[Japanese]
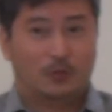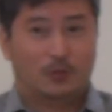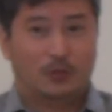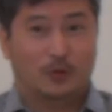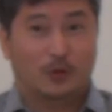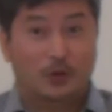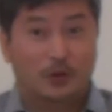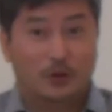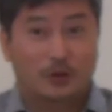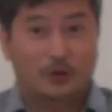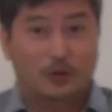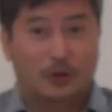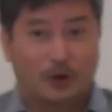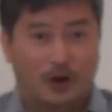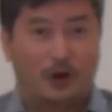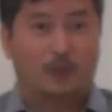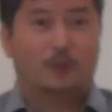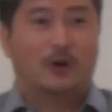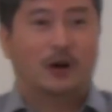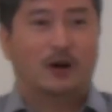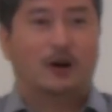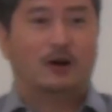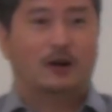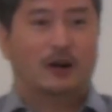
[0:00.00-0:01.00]
「えあ
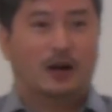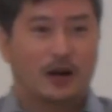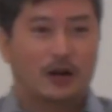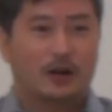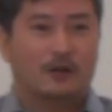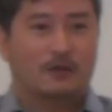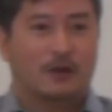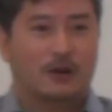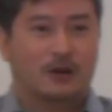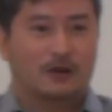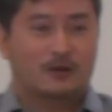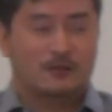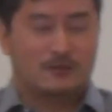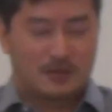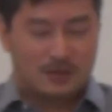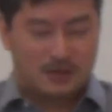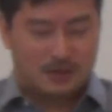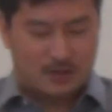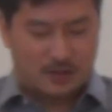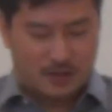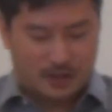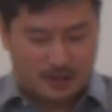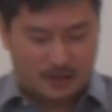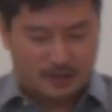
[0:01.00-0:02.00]
まあはい分かりま
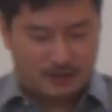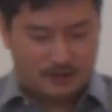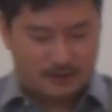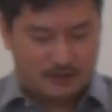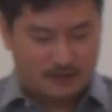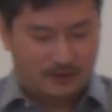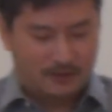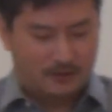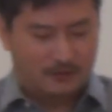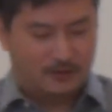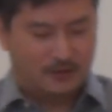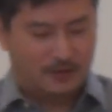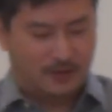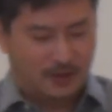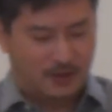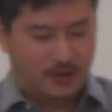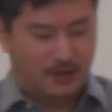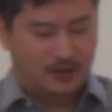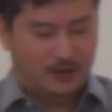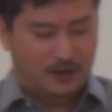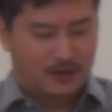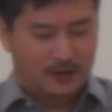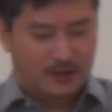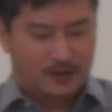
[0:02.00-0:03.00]
した」って言っ
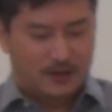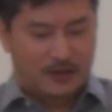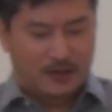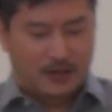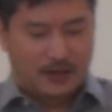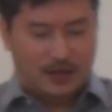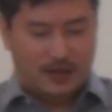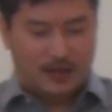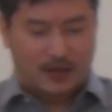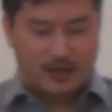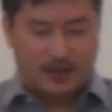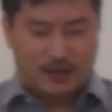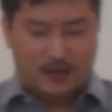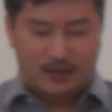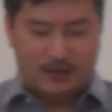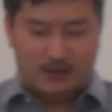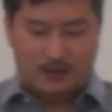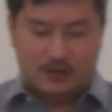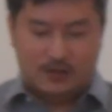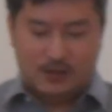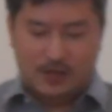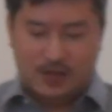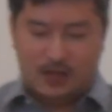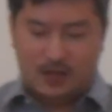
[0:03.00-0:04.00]
て「
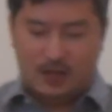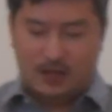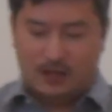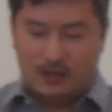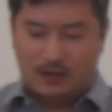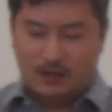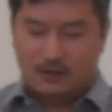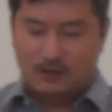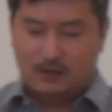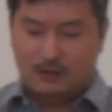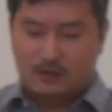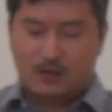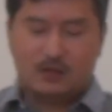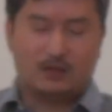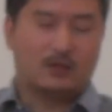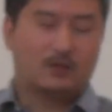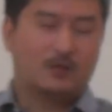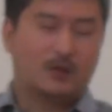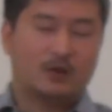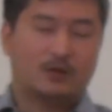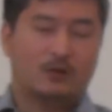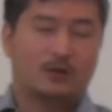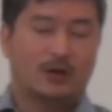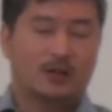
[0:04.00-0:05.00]
えー、じゃあじゃあ
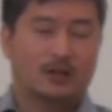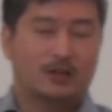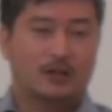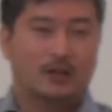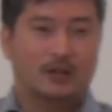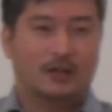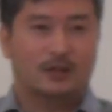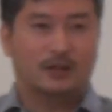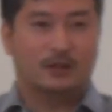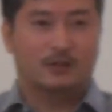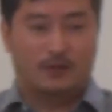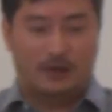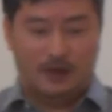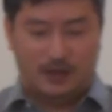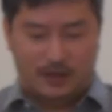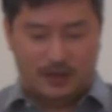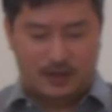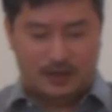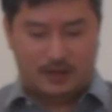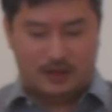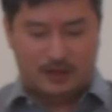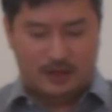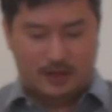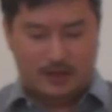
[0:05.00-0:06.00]
卵割って」って言われ
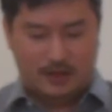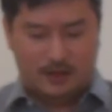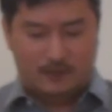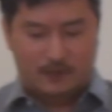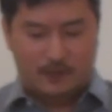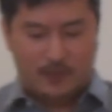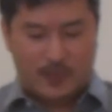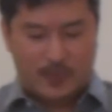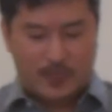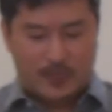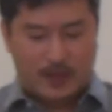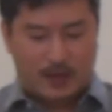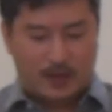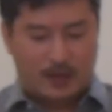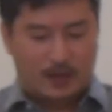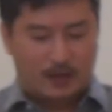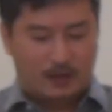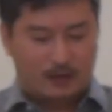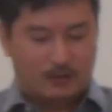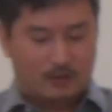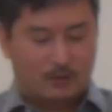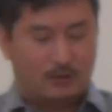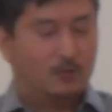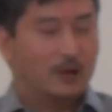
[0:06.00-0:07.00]
たんで「
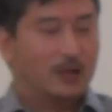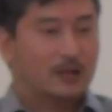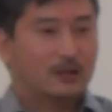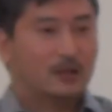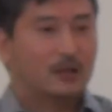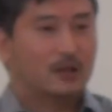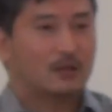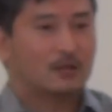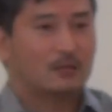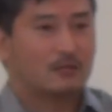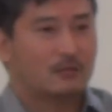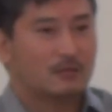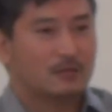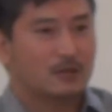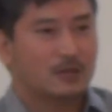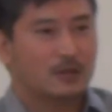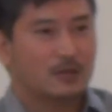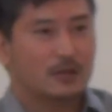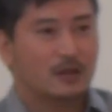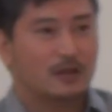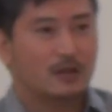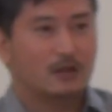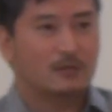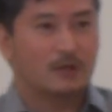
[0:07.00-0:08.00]
えー、っと割ったらどこに
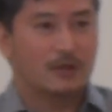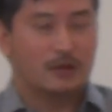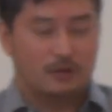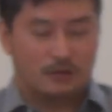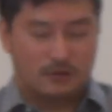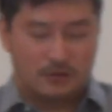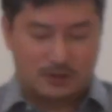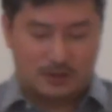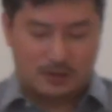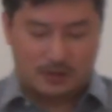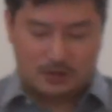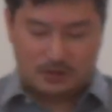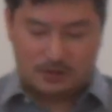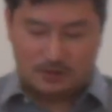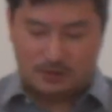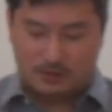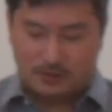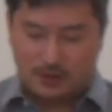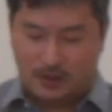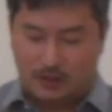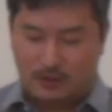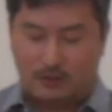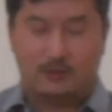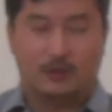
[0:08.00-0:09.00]
入れればよろしいんでしょ
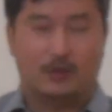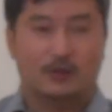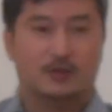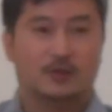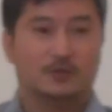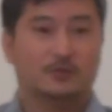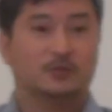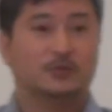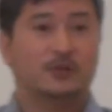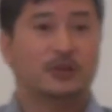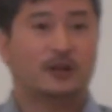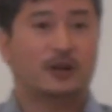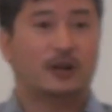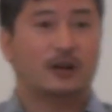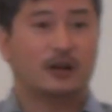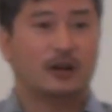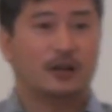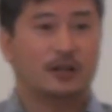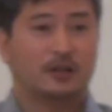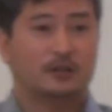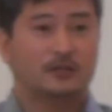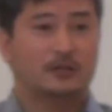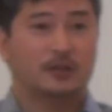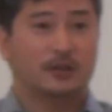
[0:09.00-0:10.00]
うか」って言ったら「自分で考
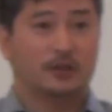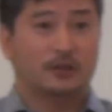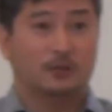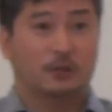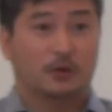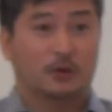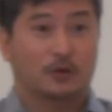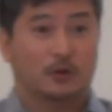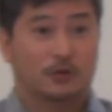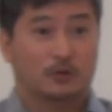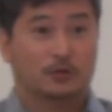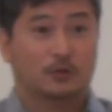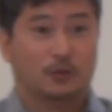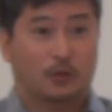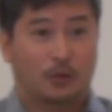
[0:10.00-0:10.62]
えなさい」って言われたんですよ。